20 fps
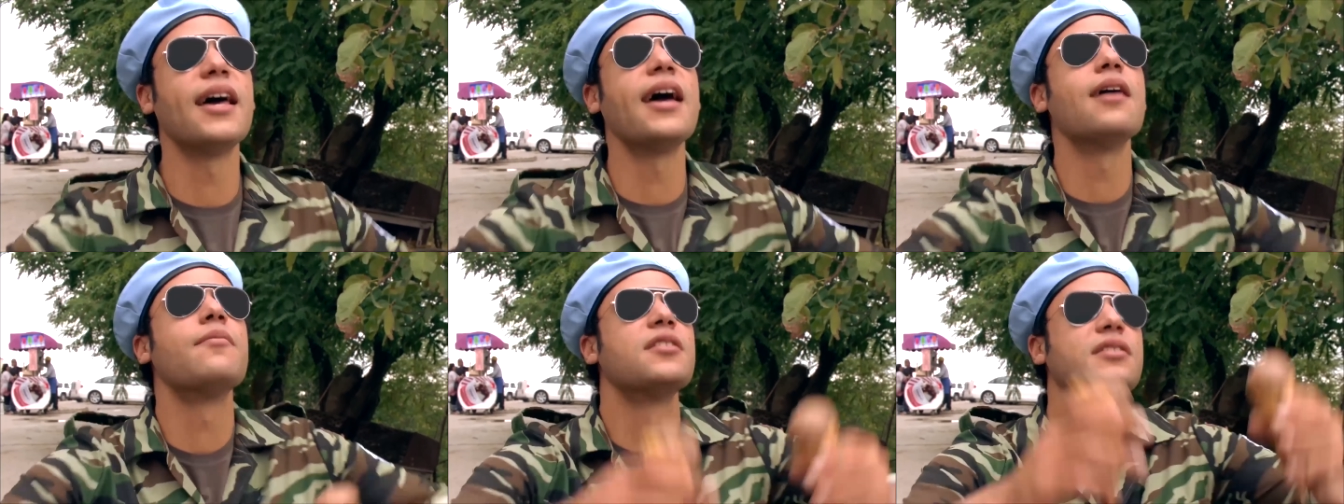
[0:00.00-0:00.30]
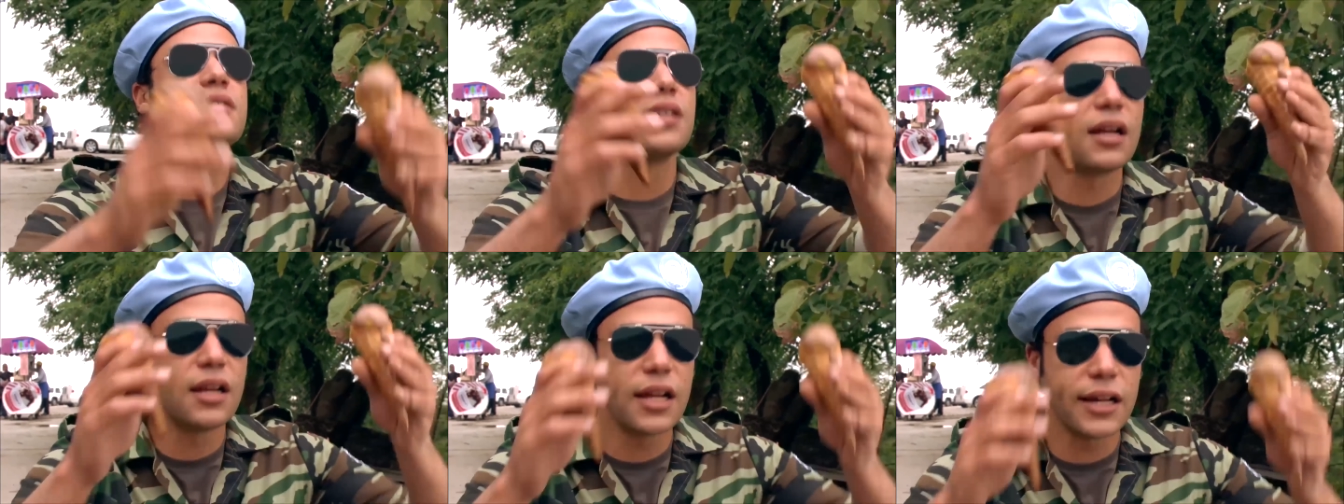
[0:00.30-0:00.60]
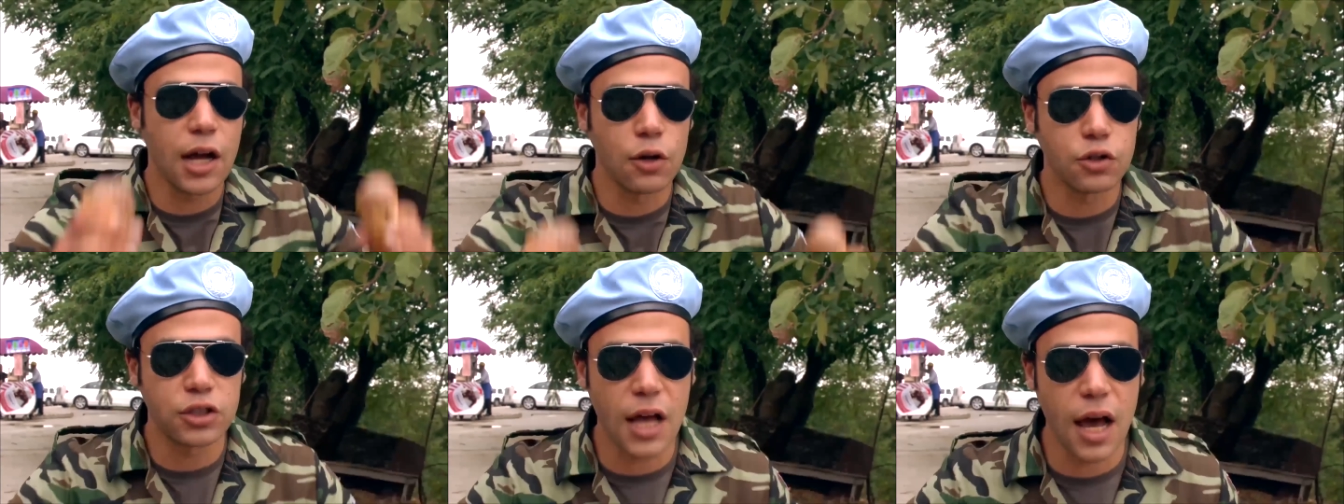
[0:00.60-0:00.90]
ده هي
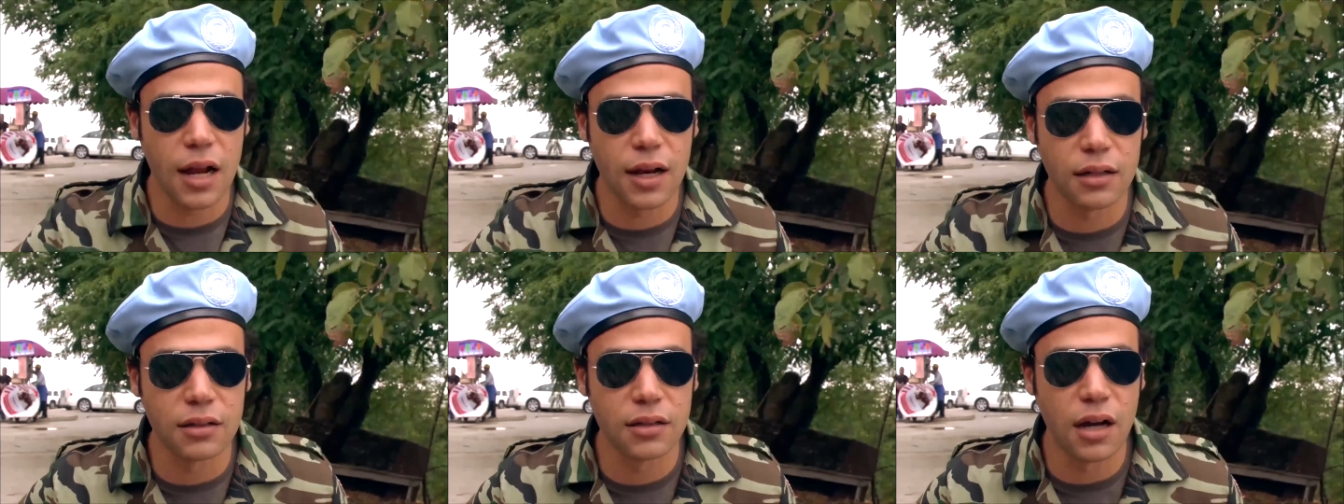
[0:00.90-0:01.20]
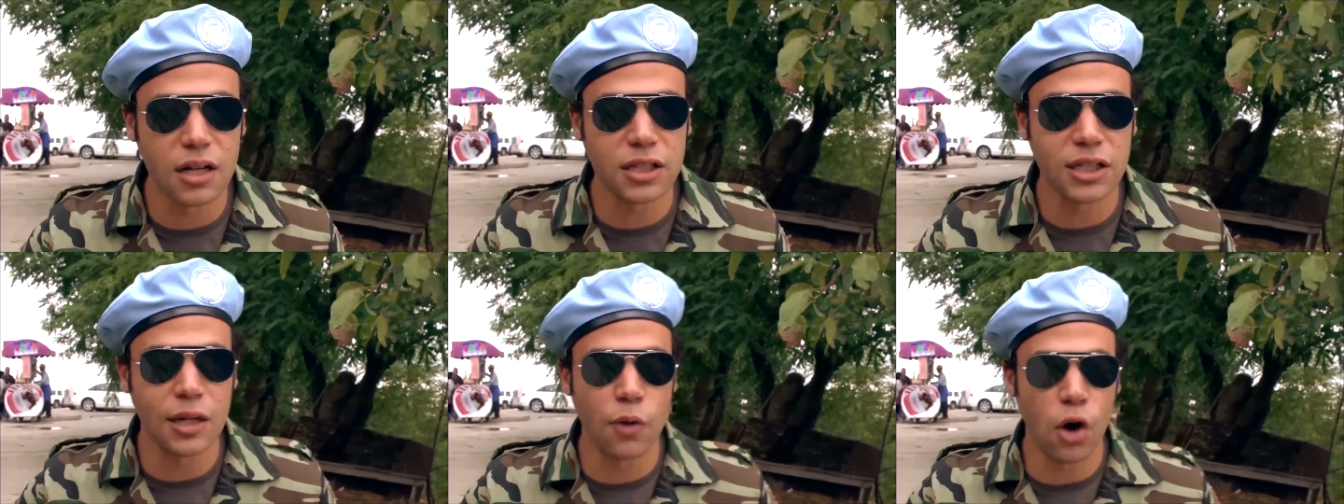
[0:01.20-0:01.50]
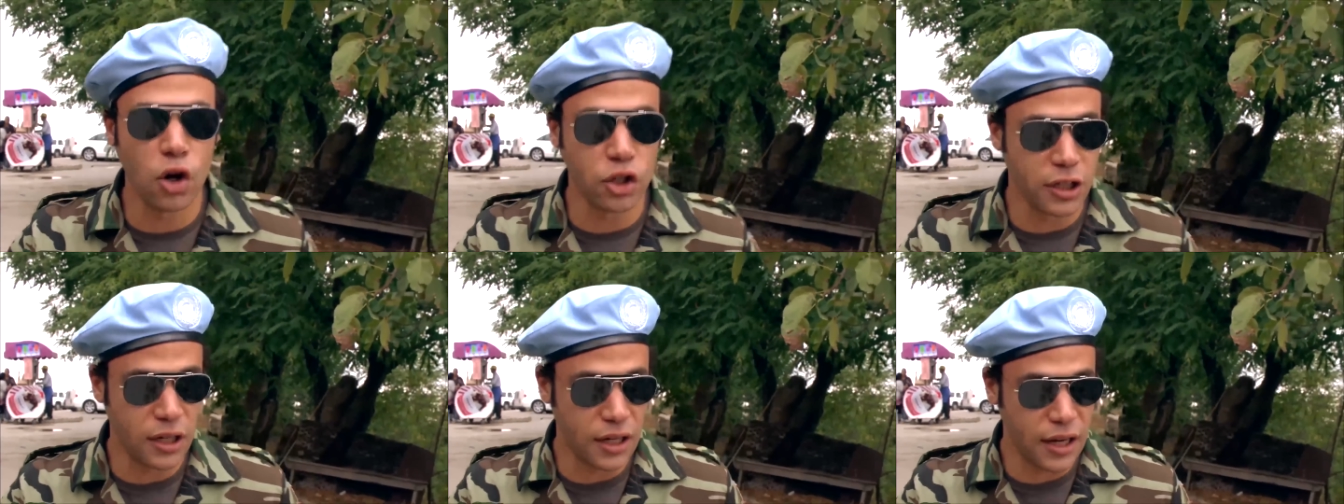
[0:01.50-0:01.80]
متسلكه وسهله النهارده
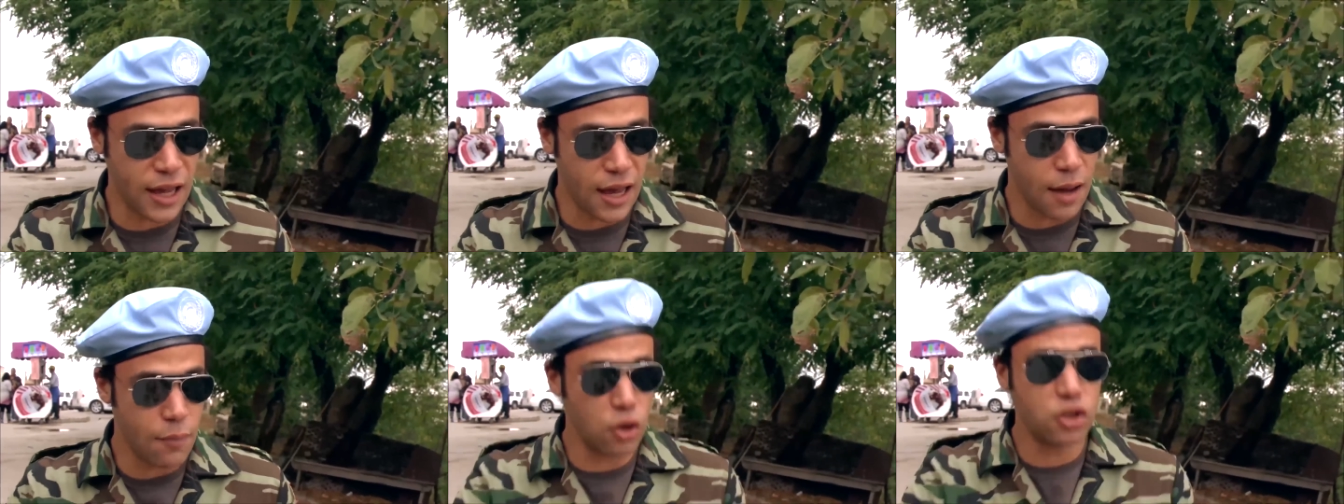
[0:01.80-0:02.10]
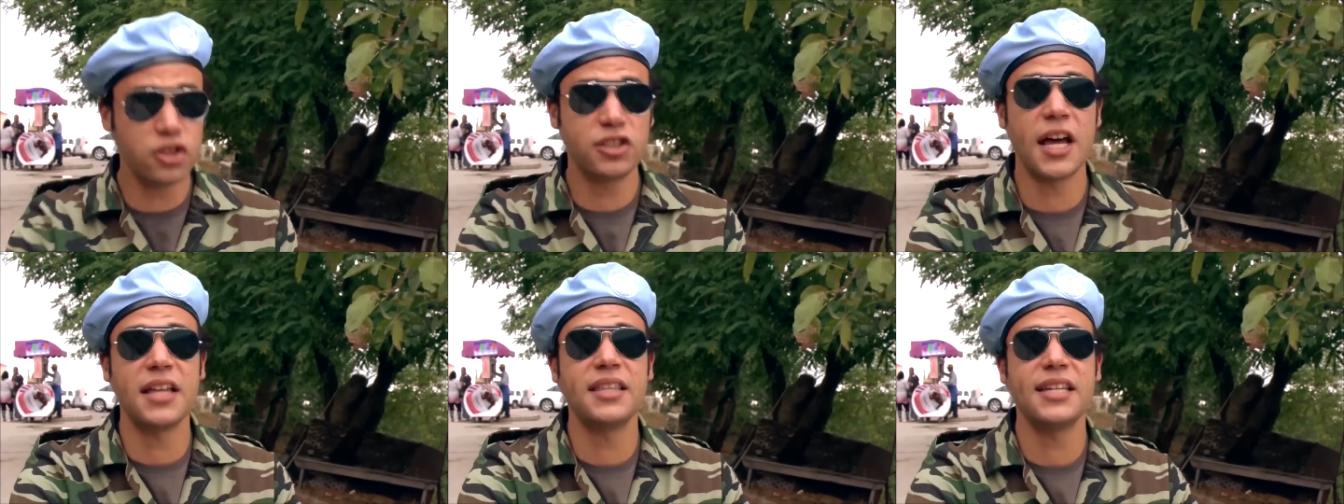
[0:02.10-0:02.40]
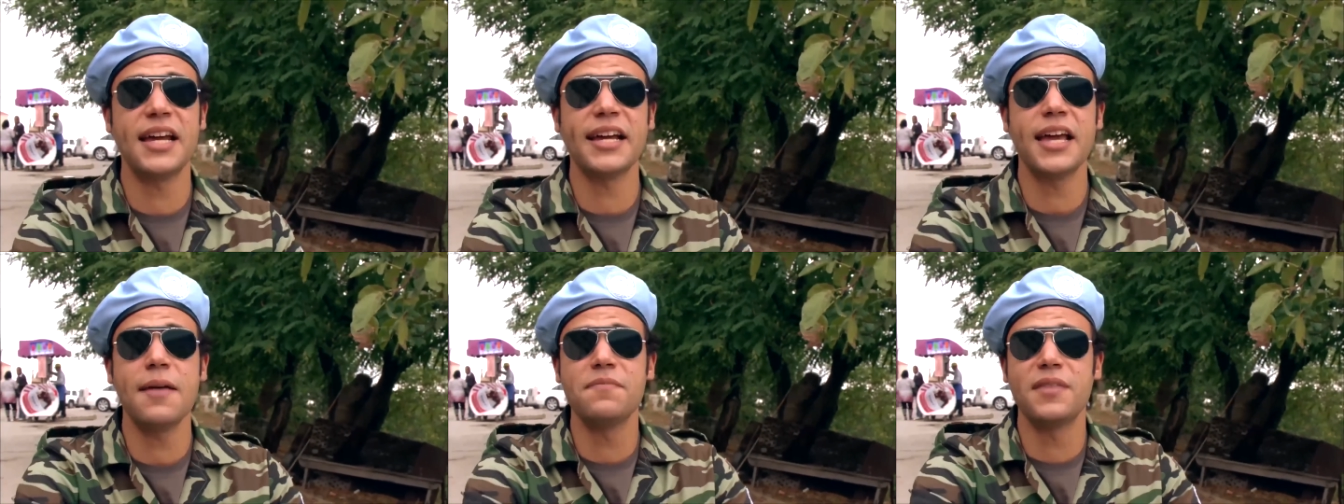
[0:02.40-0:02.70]
بعون الله بص يا
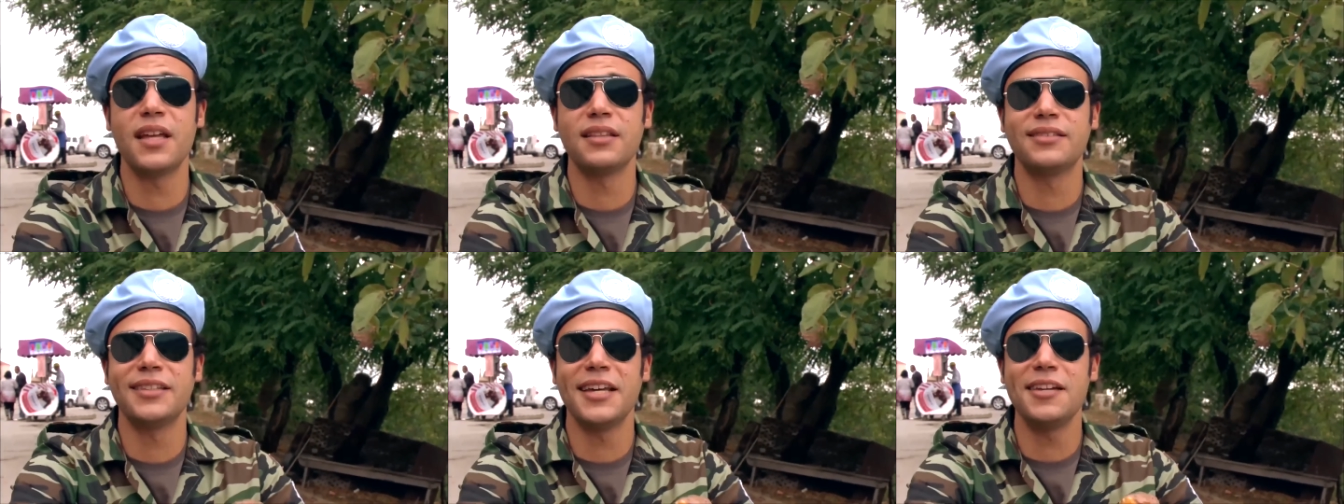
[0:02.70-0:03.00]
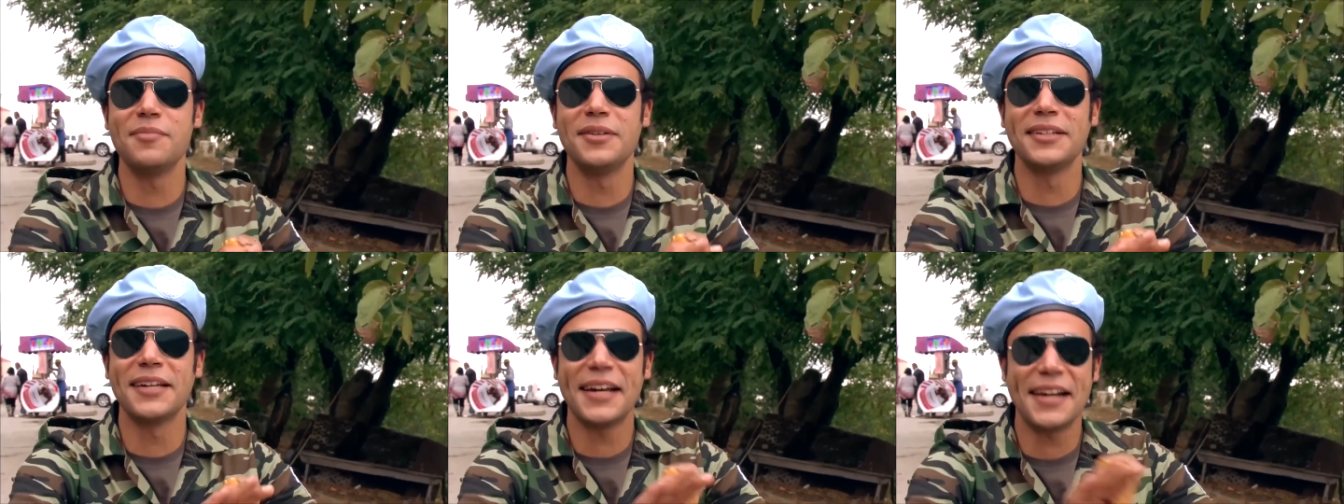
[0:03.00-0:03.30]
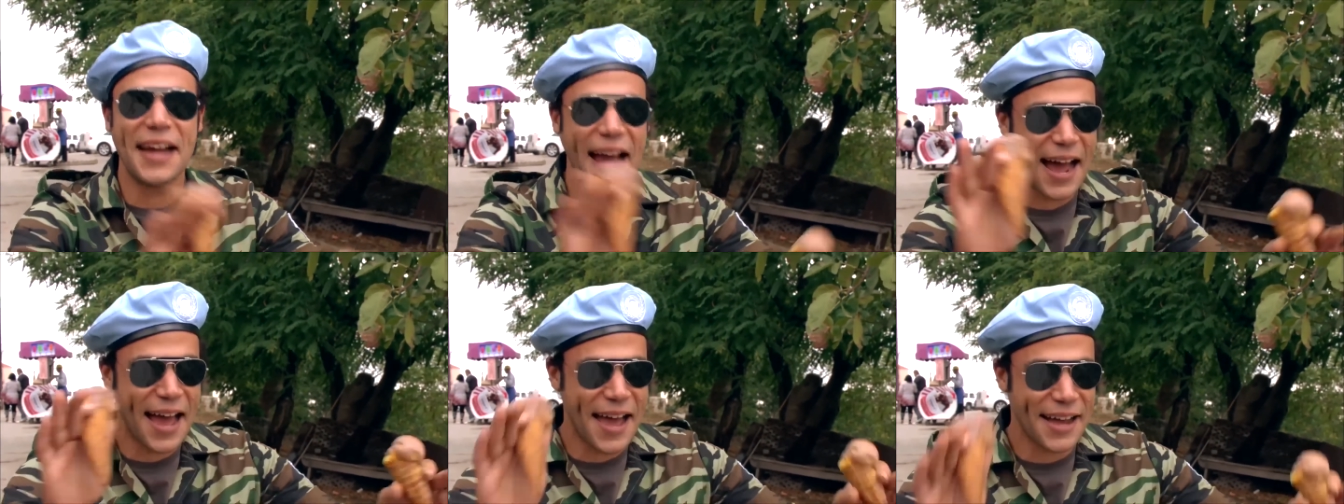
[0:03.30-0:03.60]
دينا جبنا اتنين من
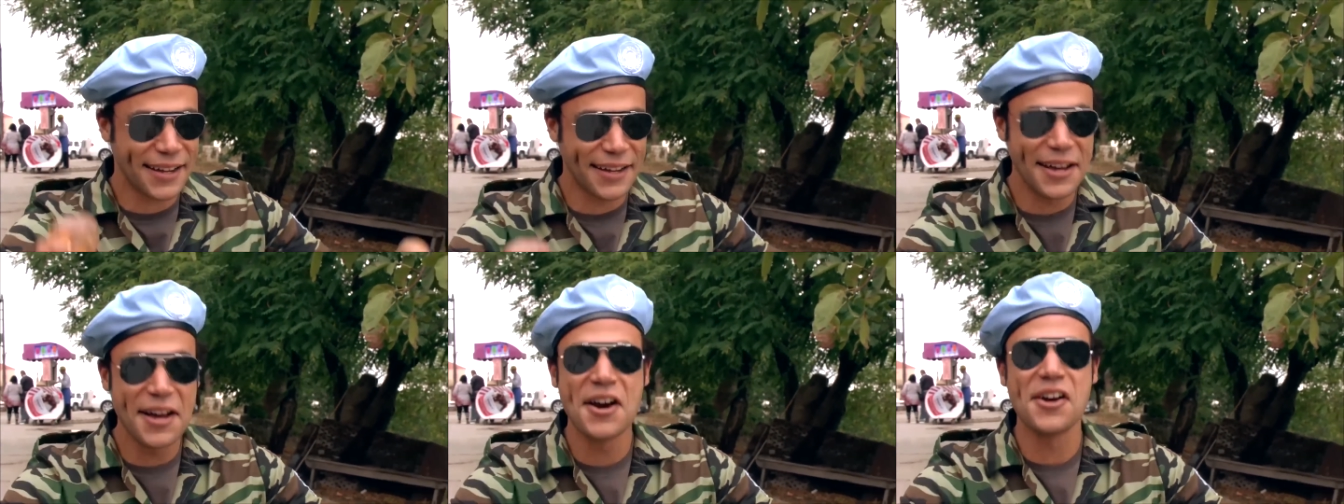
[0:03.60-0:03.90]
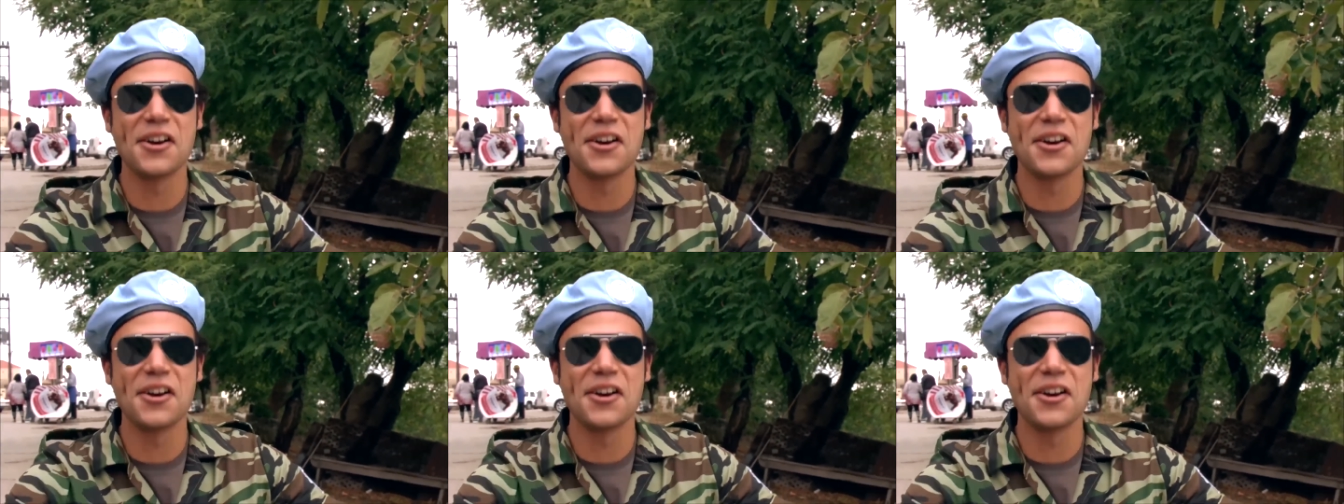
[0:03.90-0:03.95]
غير حاجه